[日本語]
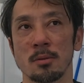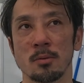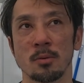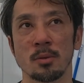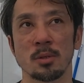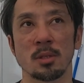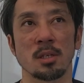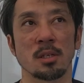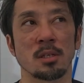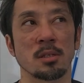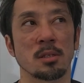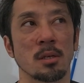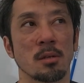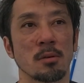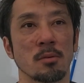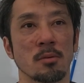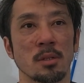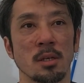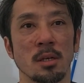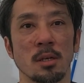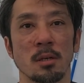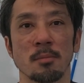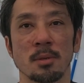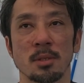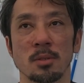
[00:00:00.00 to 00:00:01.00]
降りてきたの
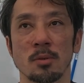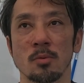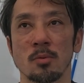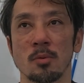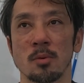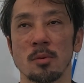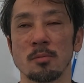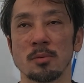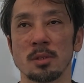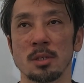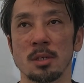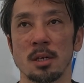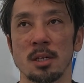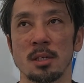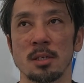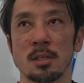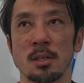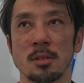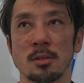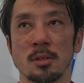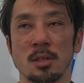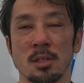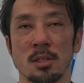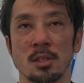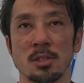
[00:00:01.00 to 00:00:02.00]
で、まあ、そこを迎え入
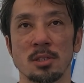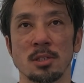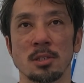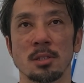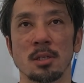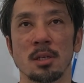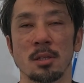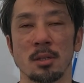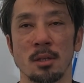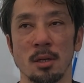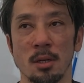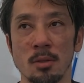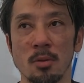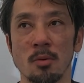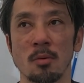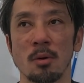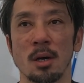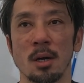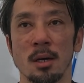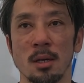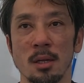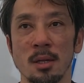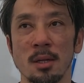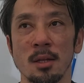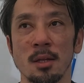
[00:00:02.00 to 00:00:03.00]
れる形になってあと
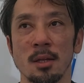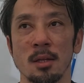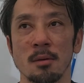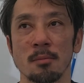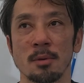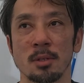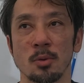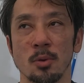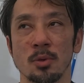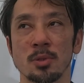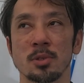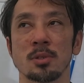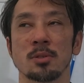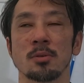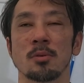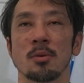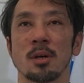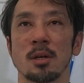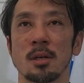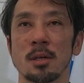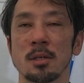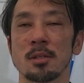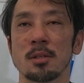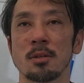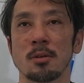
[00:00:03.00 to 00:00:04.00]
はまどうするの
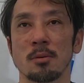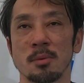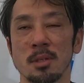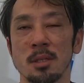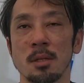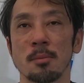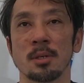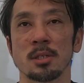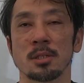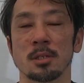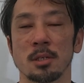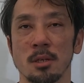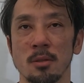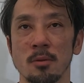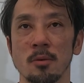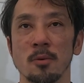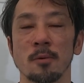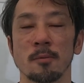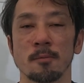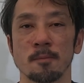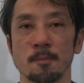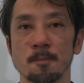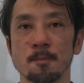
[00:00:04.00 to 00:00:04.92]
かなっていうのを見てましたけ、ど。